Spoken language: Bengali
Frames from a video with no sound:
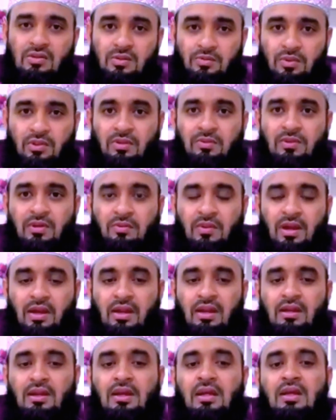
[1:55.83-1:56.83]
এটা হচ্ছে প্রথম
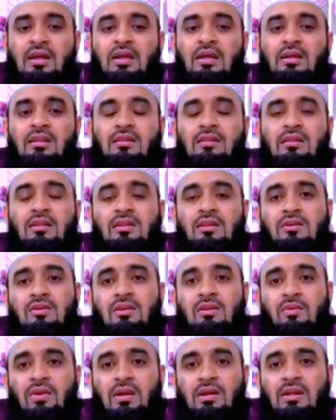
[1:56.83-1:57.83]
রিমাইন্ডার
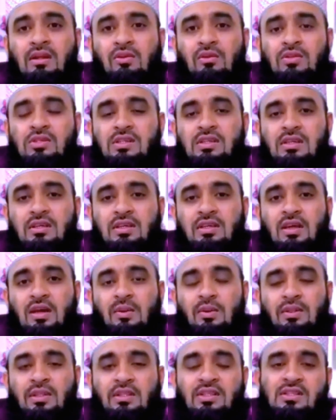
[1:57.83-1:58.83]
দ্বিতীয় রিমাইন্ডার হচ্ছে
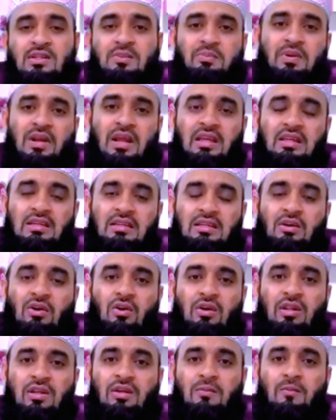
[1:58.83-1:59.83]
আমাদের দেশে প্রায় এটা
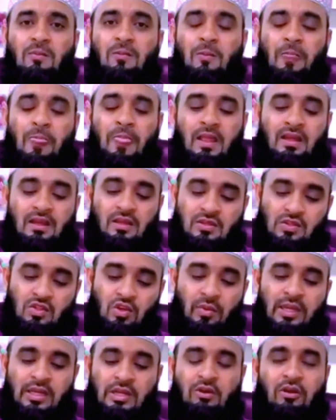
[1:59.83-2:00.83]
ঘটে
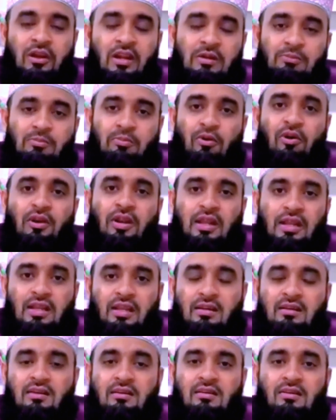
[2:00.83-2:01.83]
জবাই করার পরে
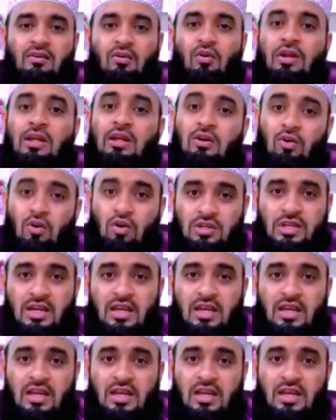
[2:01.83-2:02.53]
অনেক